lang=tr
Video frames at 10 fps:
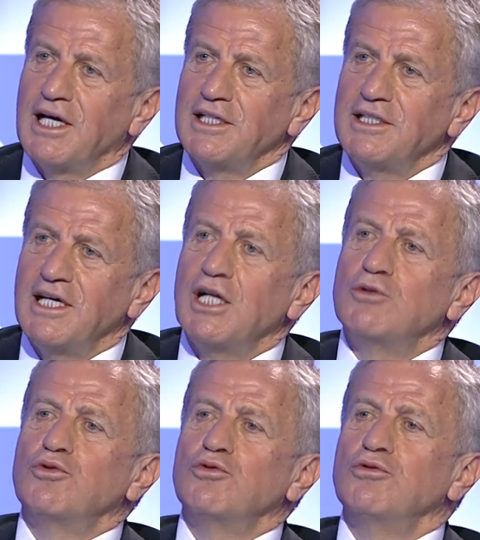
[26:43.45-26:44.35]
Yani genel
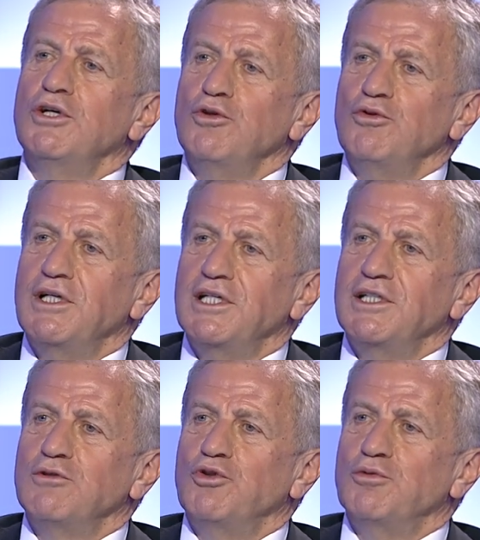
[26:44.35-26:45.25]
kurul
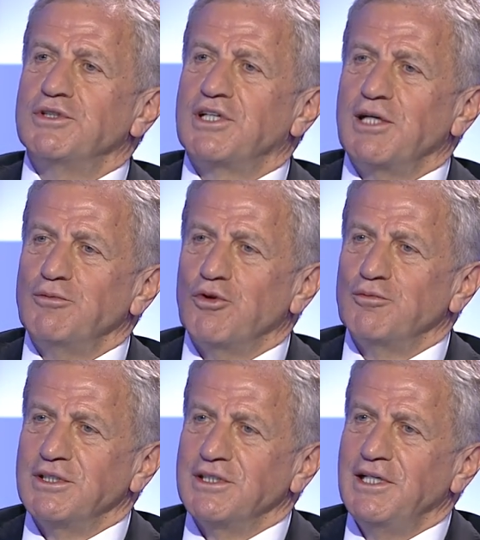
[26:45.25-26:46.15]
üyeleri kulübün sahibi
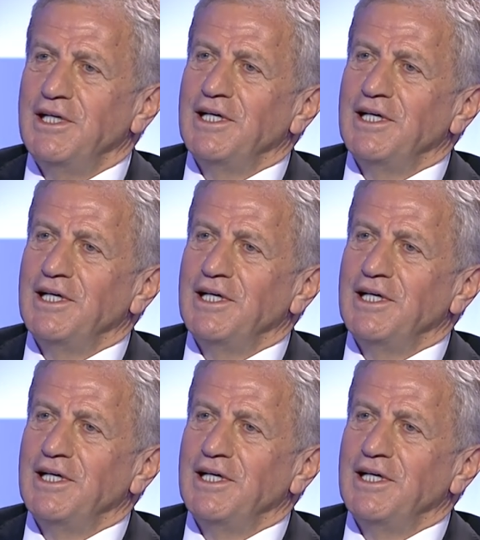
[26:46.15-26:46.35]
olmalı.